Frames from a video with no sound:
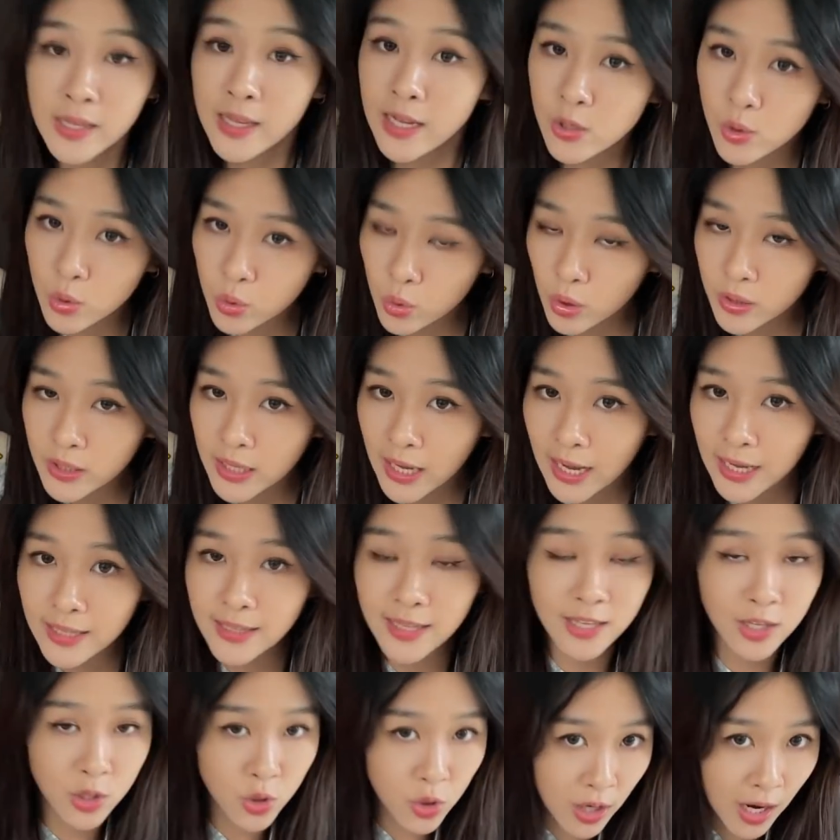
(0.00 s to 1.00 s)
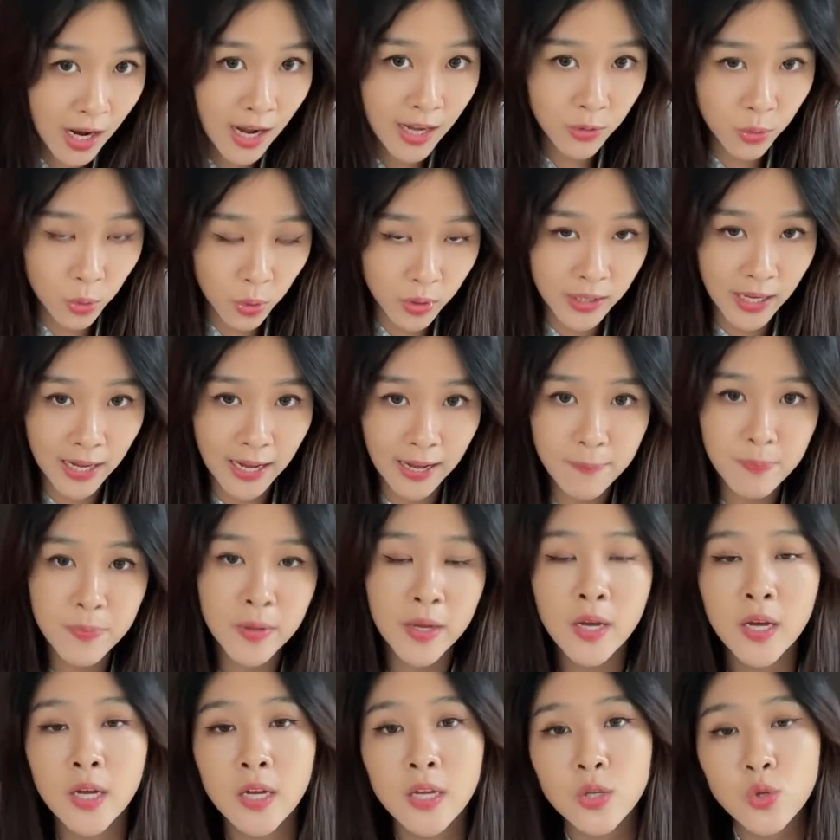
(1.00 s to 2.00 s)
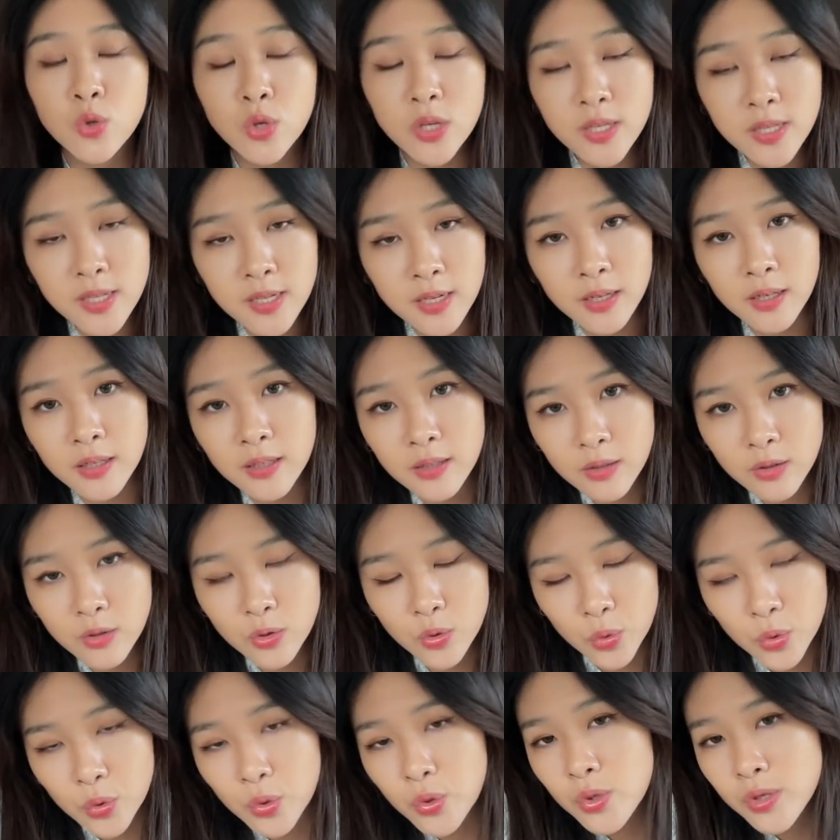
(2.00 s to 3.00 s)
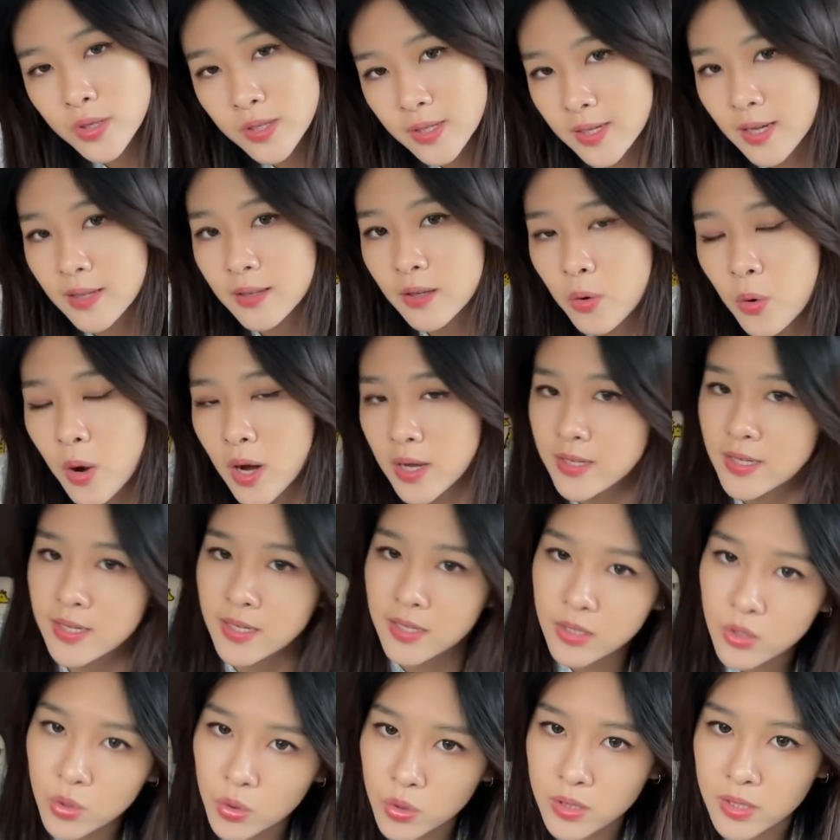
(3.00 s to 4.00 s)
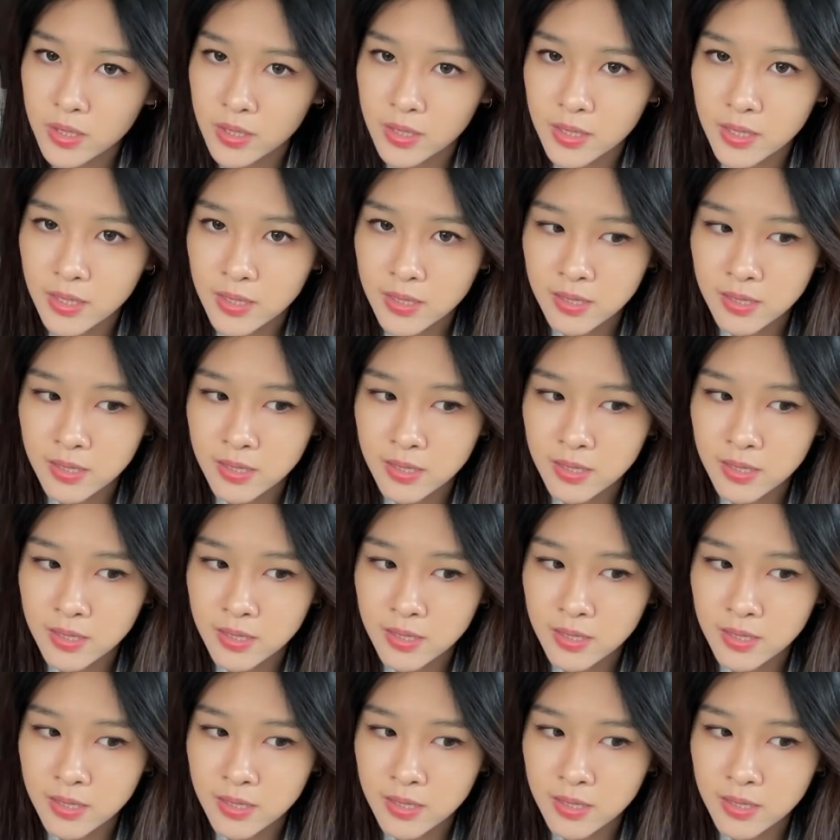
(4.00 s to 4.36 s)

他就堕胎，那他就让他堕胎。所以这个女律师讲的话其实就是这个意